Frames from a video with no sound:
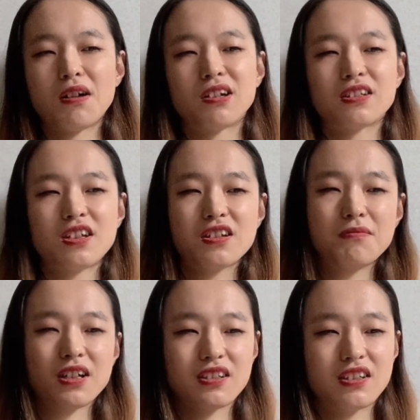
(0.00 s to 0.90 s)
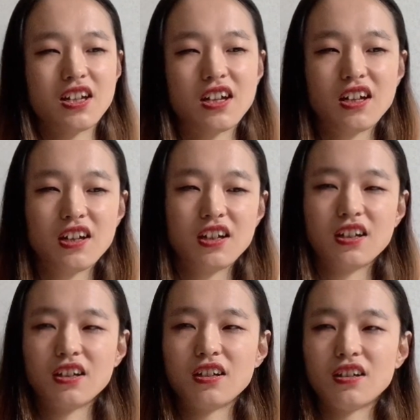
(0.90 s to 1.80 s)
回ってしまって
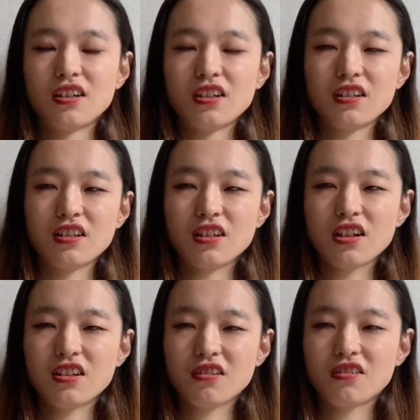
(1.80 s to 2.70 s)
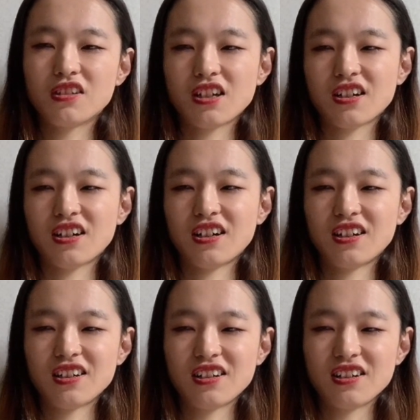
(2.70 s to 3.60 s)
結局なんか
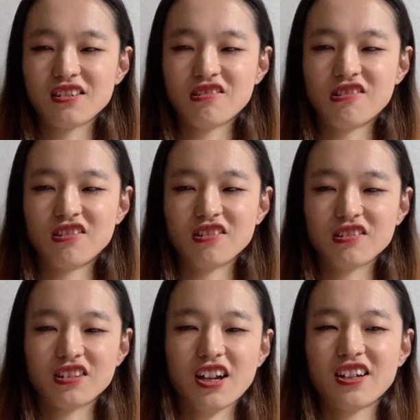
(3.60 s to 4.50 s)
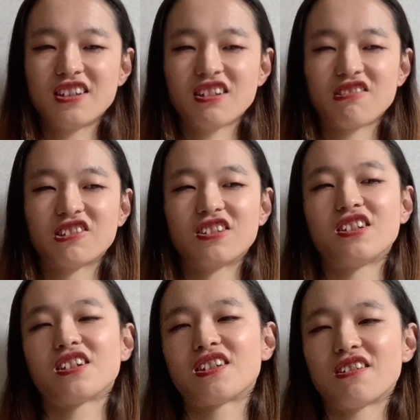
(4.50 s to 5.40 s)
こう大変なこと
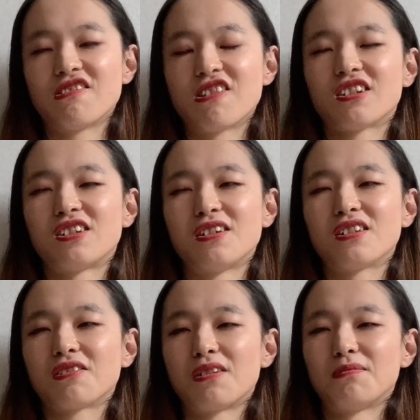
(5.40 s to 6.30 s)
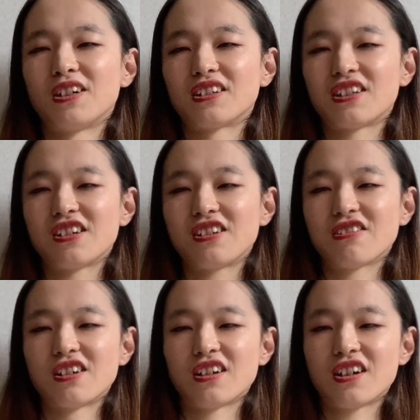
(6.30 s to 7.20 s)
になっちゃうご家庭とかもあったり
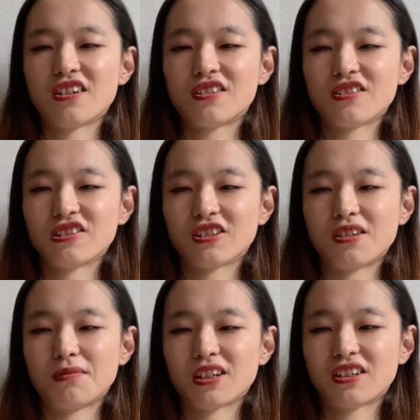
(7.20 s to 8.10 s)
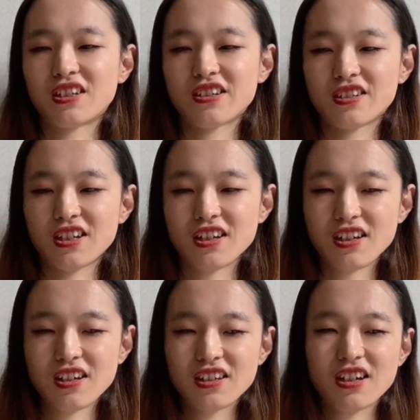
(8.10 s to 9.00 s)
とか環境とかもあったりして
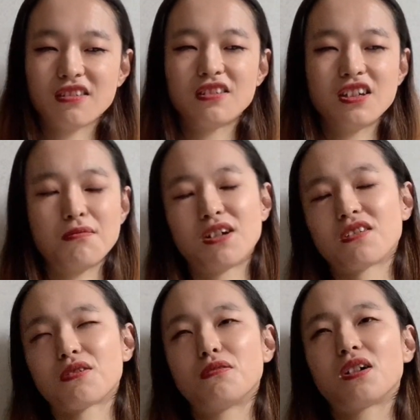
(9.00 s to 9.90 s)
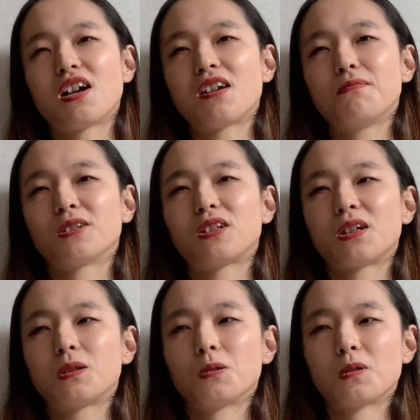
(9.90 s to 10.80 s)
逆にまあ障害持った
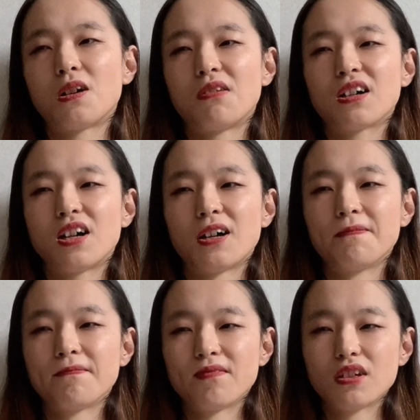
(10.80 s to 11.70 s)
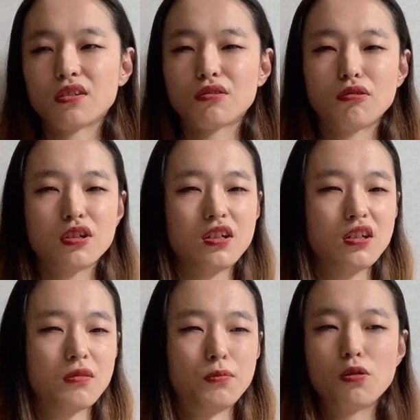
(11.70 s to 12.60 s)
人の側がすごい
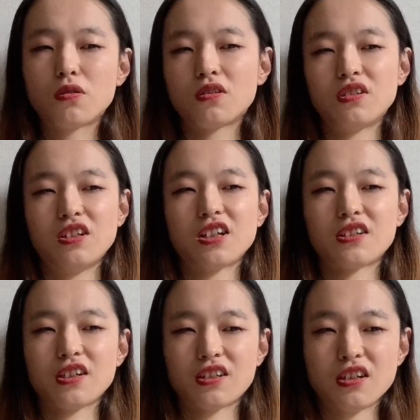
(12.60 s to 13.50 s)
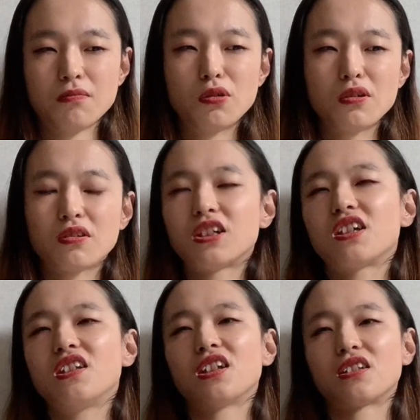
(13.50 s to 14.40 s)
暴君になっちゃってね暴力
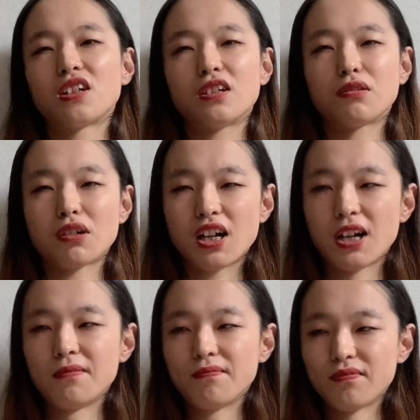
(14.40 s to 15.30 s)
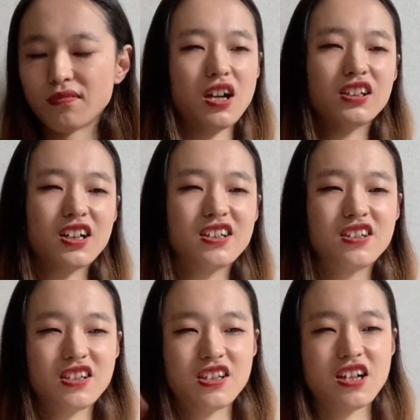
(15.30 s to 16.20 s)
的になったりとか当たり
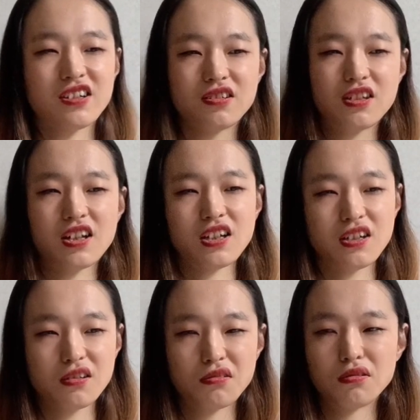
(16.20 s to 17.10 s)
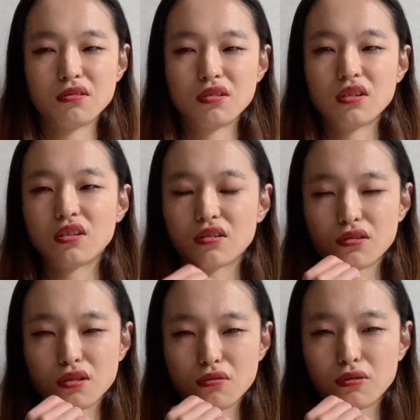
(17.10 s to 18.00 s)
散らすじゃないけど
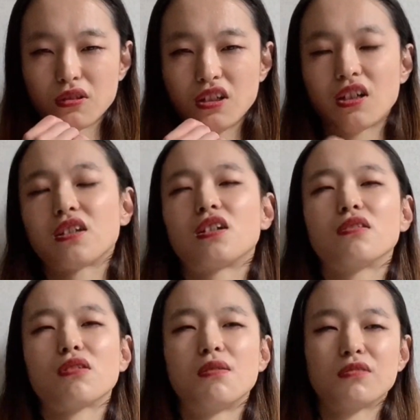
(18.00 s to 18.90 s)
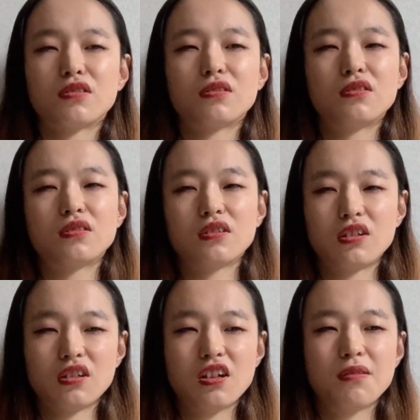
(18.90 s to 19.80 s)
そういうことになったりとかもする
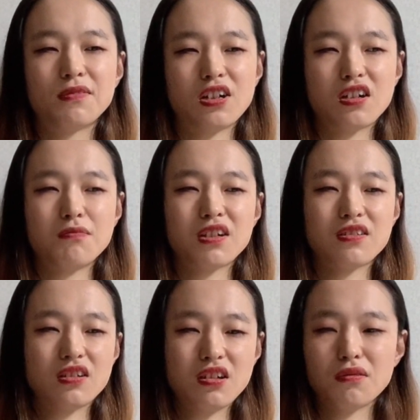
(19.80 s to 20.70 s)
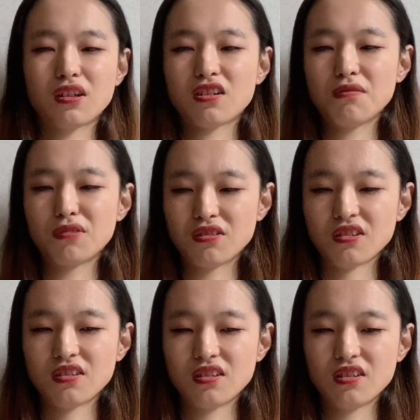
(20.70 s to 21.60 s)
例もありますし私
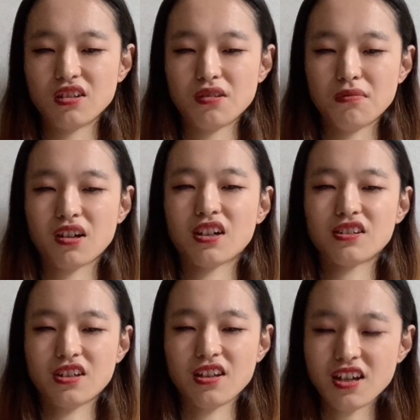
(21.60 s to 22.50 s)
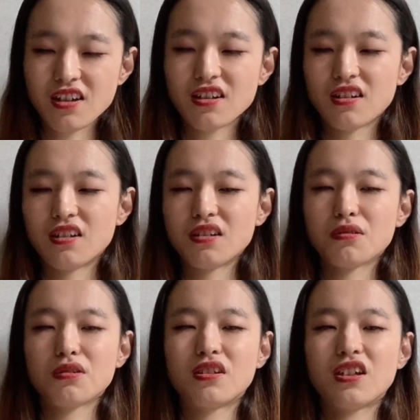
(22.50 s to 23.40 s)
も、まあ、かつてね
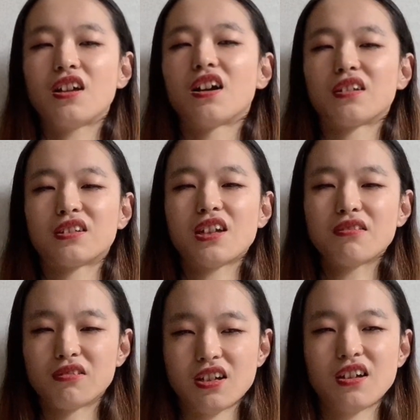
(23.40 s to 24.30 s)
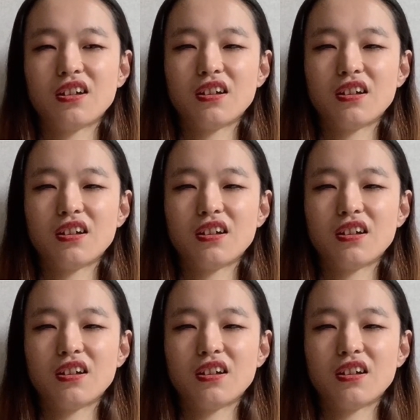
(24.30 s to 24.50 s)
そういう時期があったので